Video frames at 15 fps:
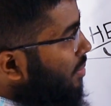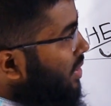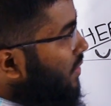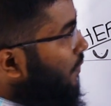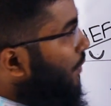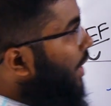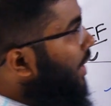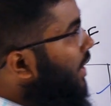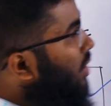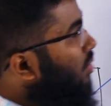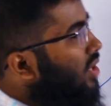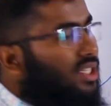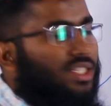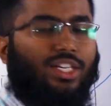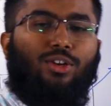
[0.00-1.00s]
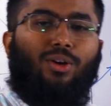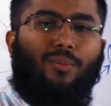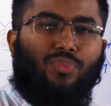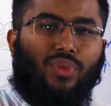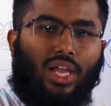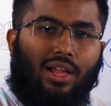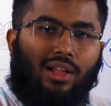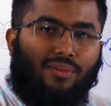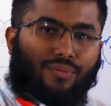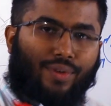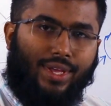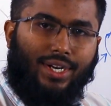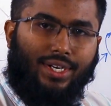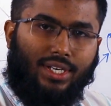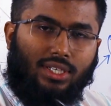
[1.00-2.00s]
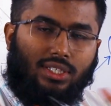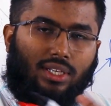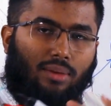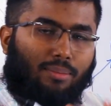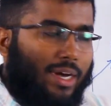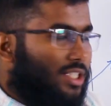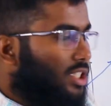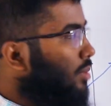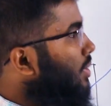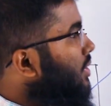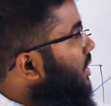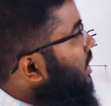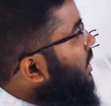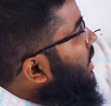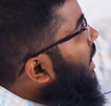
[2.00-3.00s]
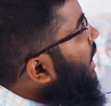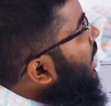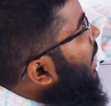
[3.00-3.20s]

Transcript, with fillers: স্টেপে যে ফেরিটিনগুলো ছিল ফেরিটিনটা ভাসতে ভাসতে নিয়ে